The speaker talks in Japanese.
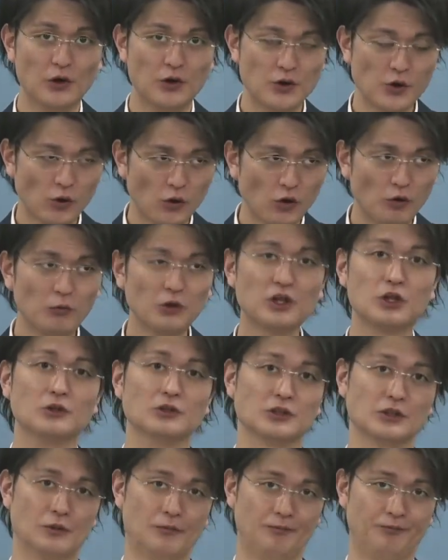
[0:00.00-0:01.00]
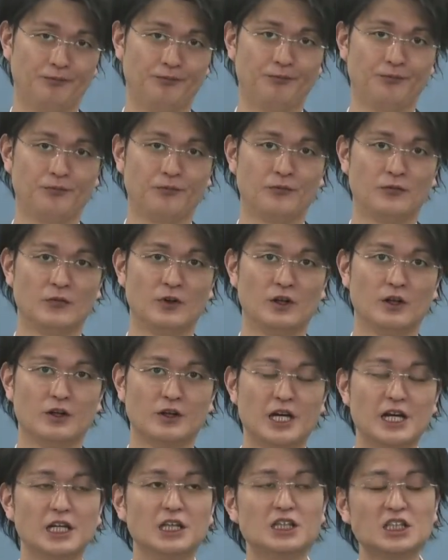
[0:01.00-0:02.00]
両方持ってるんですよ。
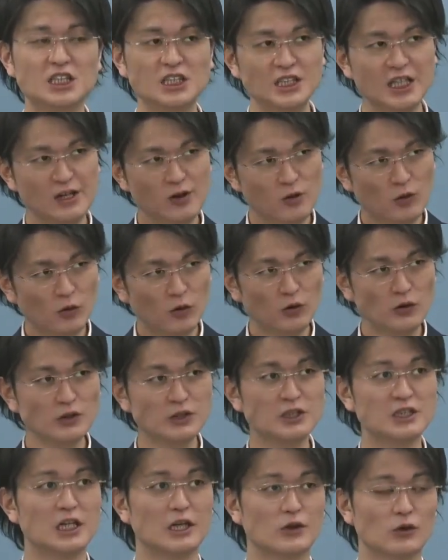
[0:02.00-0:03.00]
で、1年コースだ